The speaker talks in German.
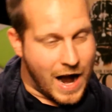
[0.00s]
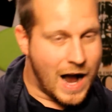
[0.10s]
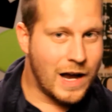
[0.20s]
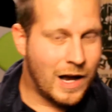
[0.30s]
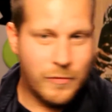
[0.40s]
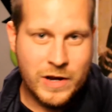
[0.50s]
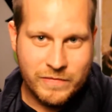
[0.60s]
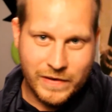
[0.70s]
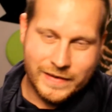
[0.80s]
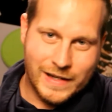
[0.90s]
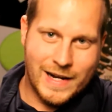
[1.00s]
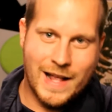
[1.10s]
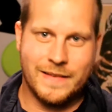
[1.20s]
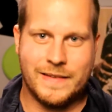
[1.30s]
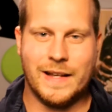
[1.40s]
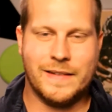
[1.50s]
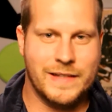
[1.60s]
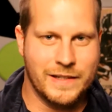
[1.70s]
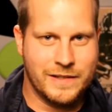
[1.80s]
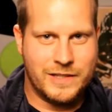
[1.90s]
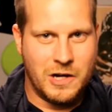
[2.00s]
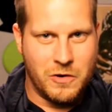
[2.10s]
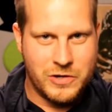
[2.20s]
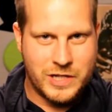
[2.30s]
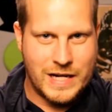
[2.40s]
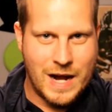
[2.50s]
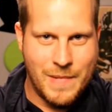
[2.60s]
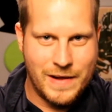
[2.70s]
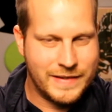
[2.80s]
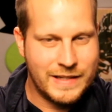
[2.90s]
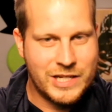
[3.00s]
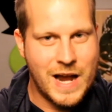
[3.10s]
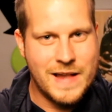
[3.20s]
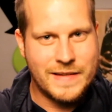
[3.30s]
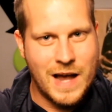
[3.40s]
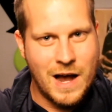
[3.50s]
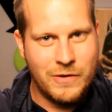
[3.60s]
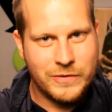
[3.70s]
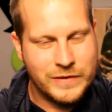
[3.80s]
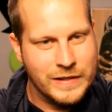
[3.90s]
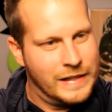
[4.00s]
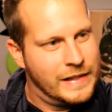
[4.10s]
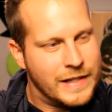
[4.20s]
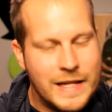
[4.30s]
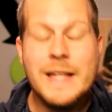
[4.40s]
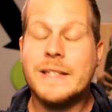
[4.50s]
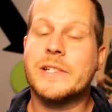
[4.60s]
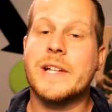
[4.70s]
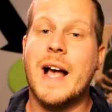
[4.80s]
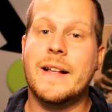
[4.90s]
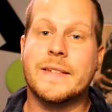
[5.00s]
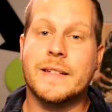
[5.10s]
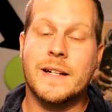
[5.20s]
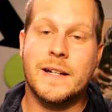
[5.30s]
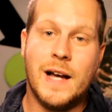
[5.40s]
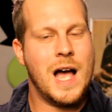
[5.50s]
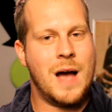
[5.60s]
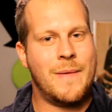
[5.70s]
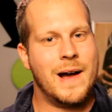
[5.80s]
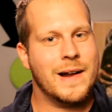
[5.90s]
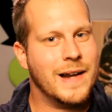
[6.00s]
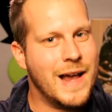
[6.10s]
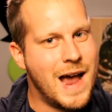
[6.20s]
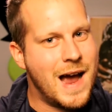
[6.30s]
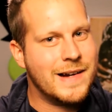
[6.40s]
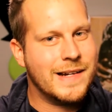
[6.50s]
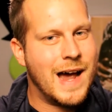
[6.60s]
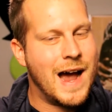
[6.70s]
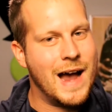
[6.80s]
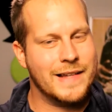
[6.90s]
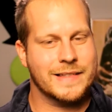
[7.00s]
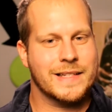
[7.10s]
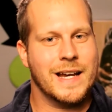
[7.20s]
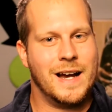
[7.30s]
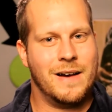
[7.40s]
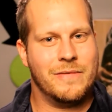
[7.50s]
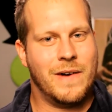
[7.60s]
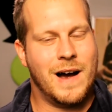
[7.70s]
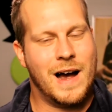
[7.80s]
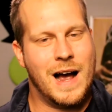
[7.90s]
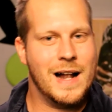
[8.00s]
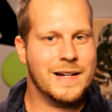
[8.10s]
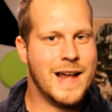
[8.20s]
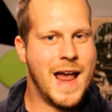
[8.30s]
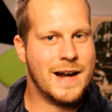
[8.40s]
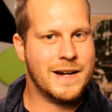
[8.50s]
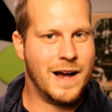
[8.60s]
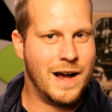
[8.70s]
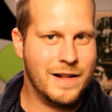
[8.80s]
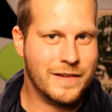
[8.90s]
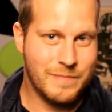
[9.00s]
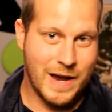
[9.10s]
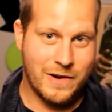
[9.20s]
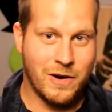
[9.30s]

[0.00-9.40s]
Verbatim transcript: Haare habe und irgendwas da glänzt, das sind chirurgische Klammern. Sieht scheiße aus, ist scheiße, aber naja, der Eisenträger war halt härter als mein